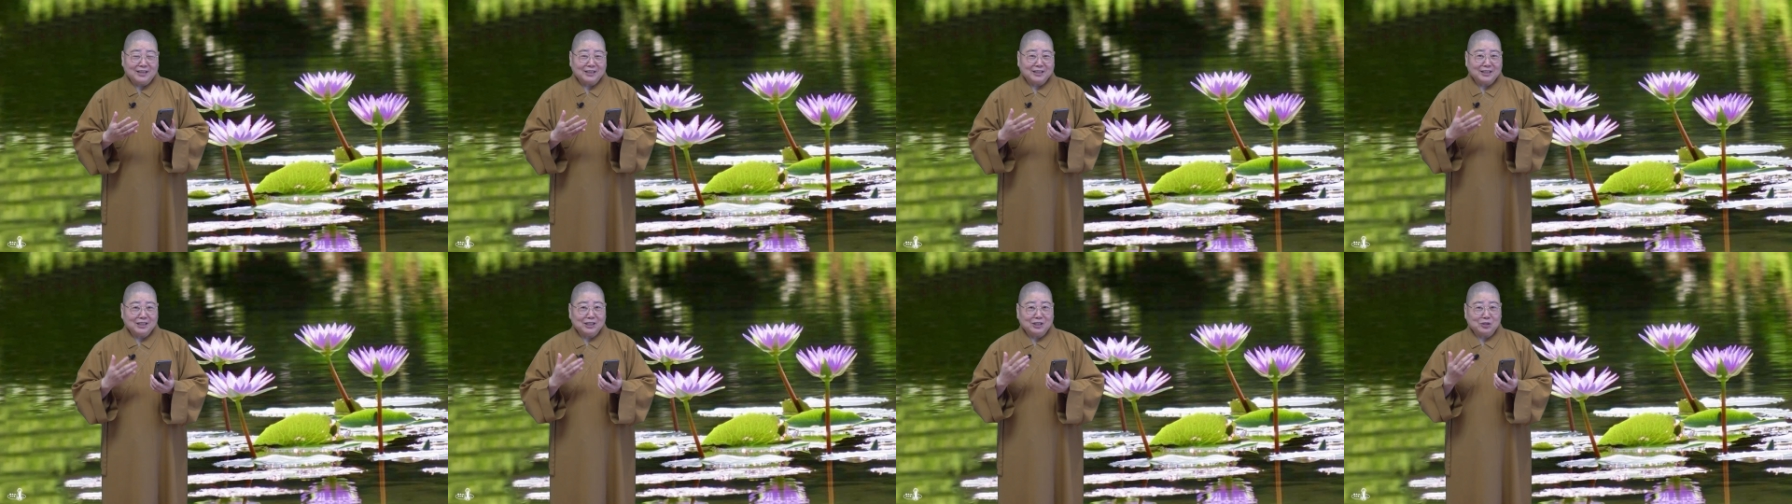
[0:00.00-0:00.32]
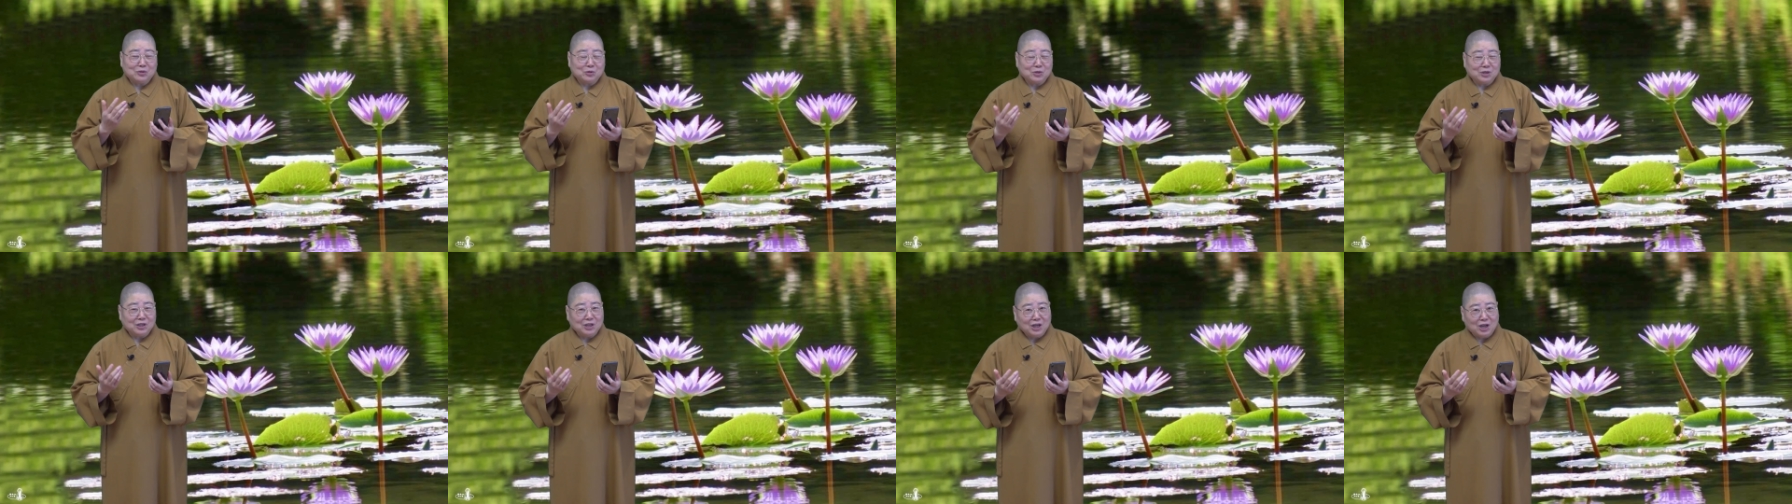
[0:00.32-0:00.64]
可以
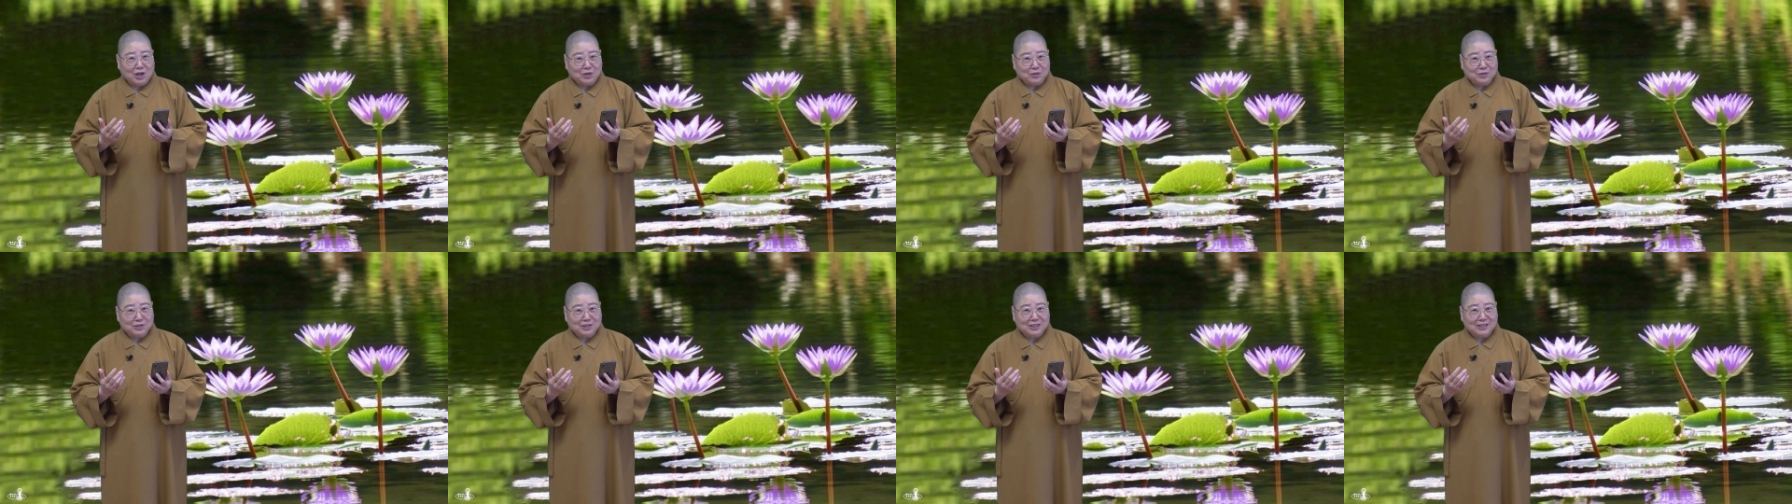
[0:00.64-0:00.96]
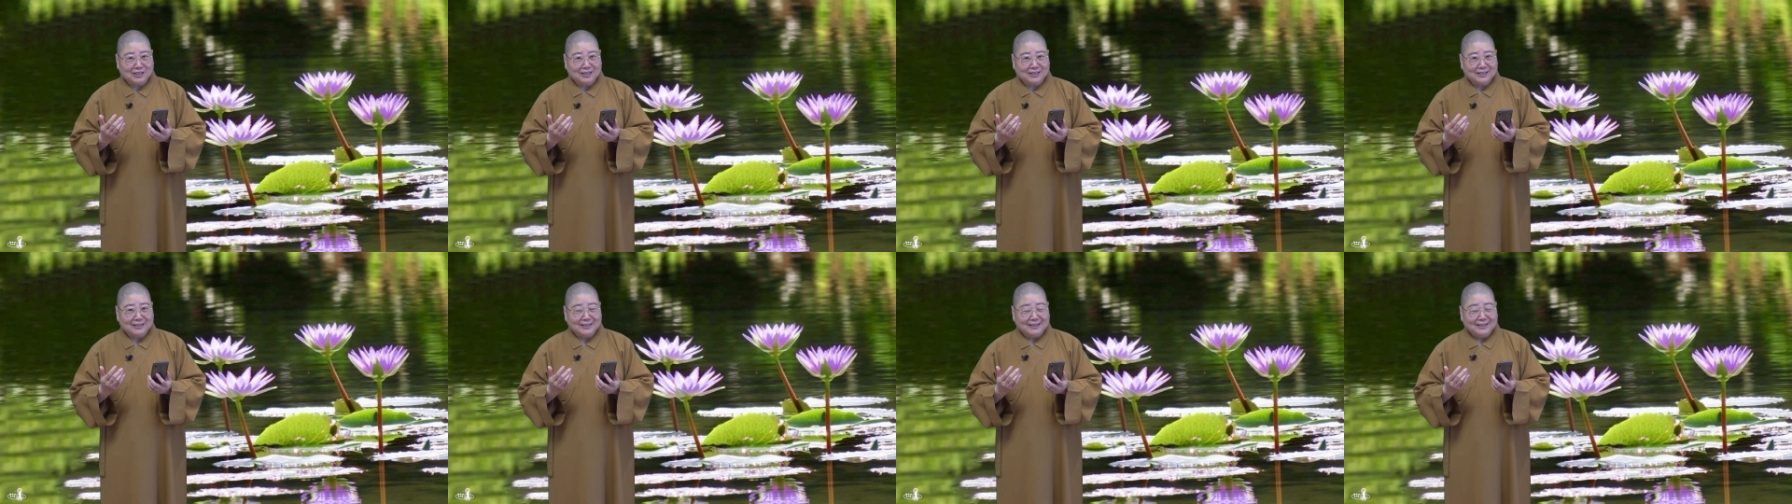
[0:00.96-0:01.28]
存好
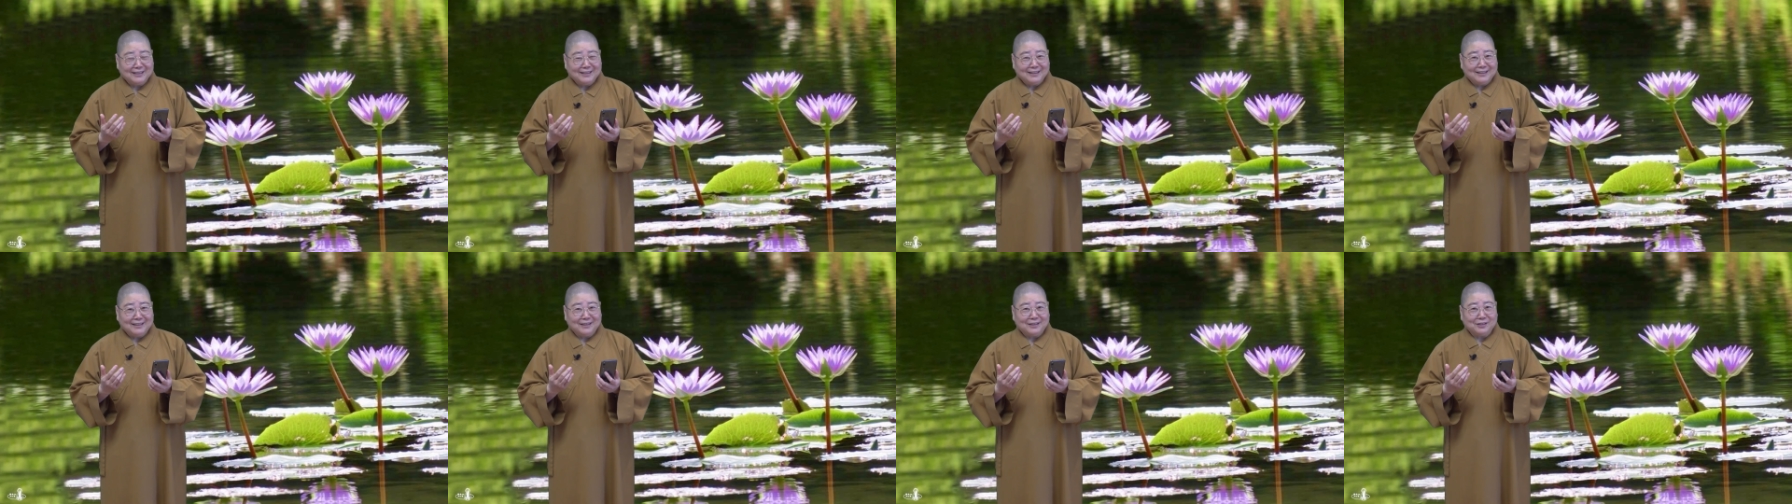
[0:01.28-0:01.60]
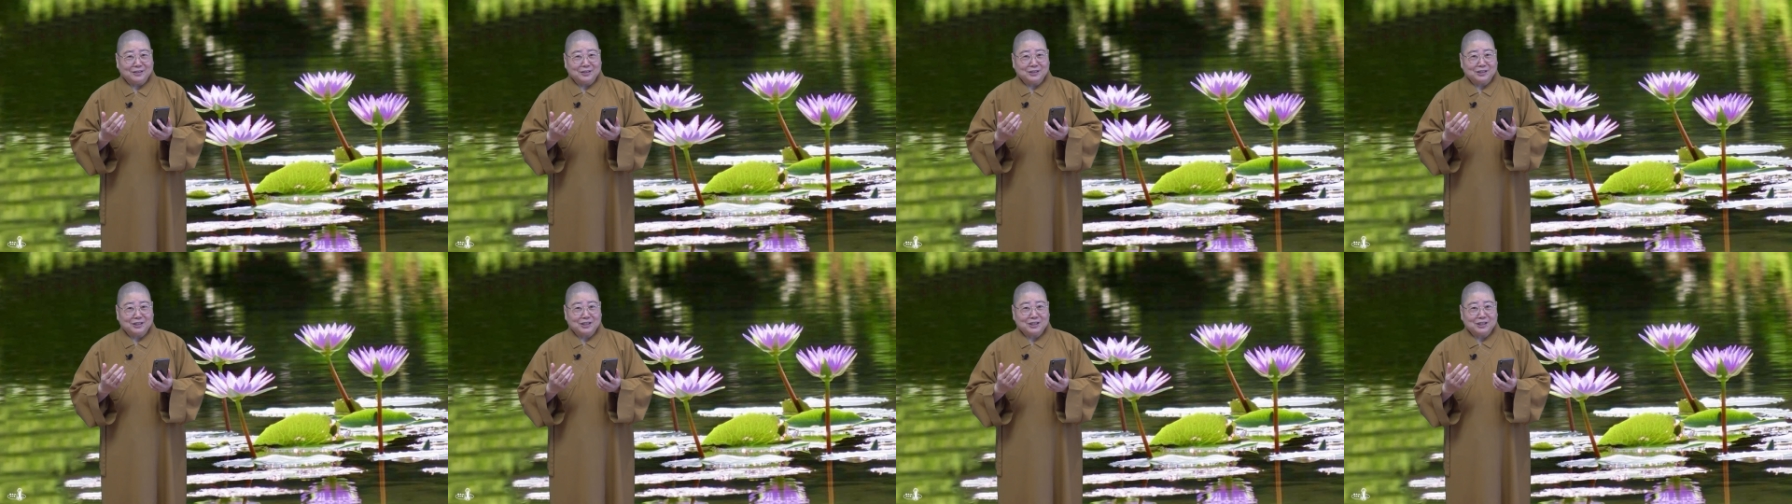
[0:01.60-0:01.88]
心啊！